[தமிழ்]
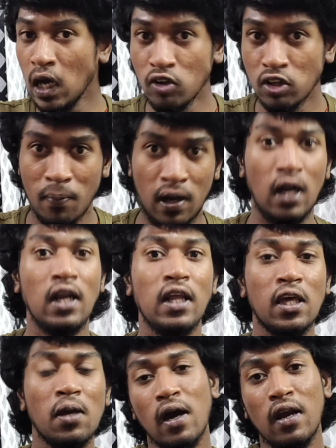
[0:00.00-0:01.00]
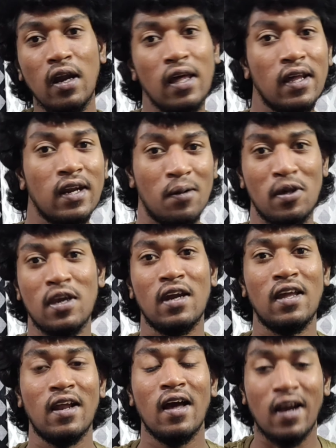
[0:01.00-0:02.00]
என்ன கௌதம் கல்கி மாதிரில இருக்கு
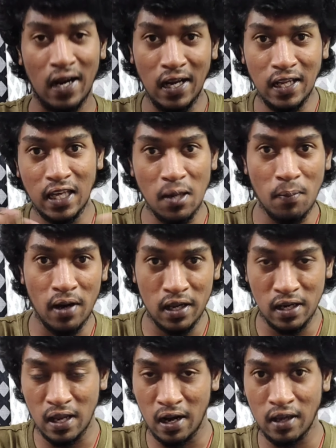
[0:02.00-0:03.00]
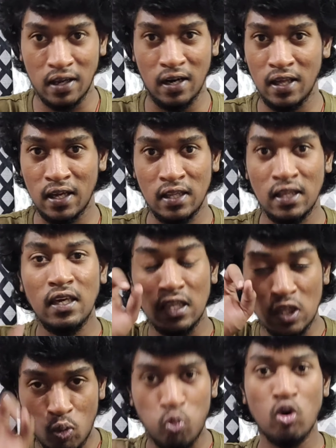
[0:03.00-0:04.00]
அப்படின்னு கேட்டீங்கன்னா கல்கி மாதிரியெல்லாம்
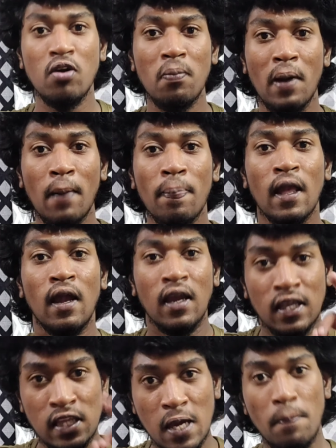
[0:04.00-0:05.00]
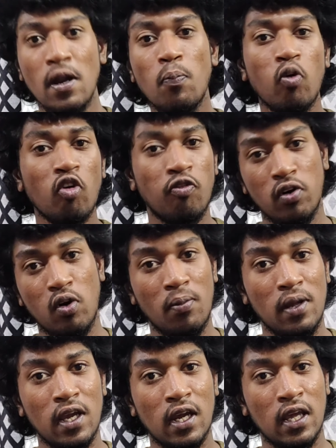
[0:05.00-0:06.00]
கிடையாது இது உண்மை இது எப்படி
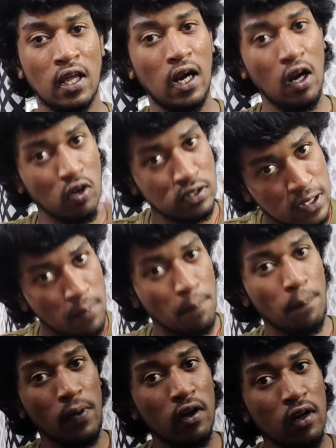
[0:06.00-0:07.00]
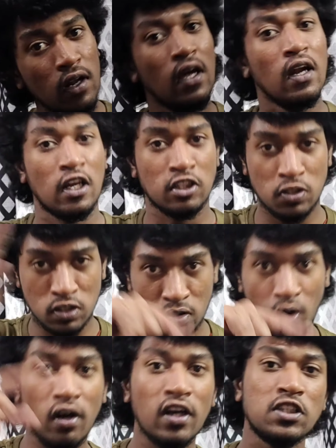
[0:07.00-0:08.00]
ப்ரூஃப் பண்ணும் அப்படின்னு கேட்டிங்கன்னா சிம்பிள்
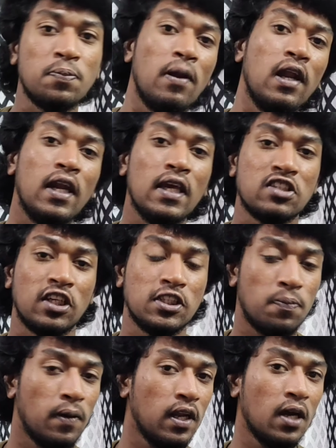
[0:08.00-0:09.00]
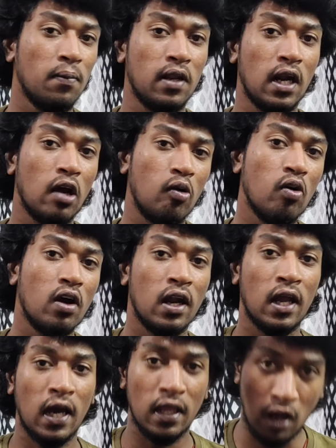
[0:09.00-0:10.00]
நான் சொல்கிற ஸ்பெல்ல நீங்கள் சர்ச் பண்ணிங்க அப்படின்னா
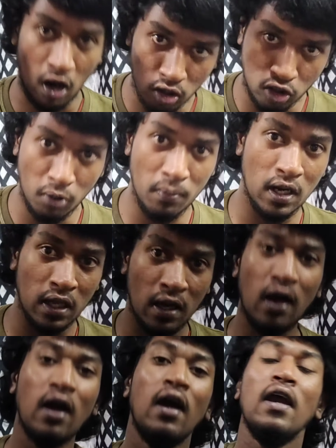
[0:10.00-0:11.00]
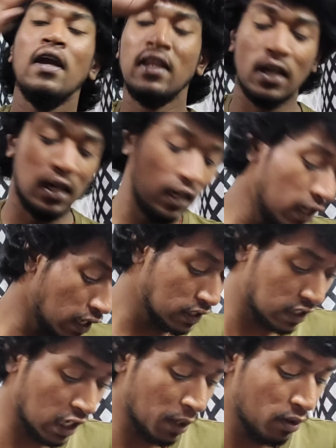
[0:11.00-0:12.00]
கூகுளில் அது ஆட்டோமேட்டிக்காக இதுக்கான
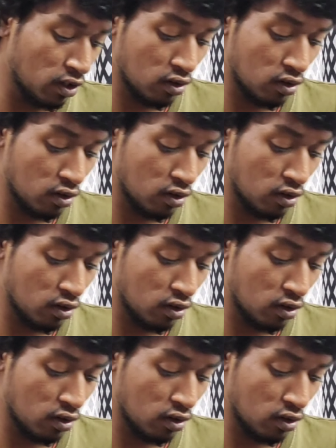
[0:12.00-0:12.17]
டீட்டெயில்ஸ்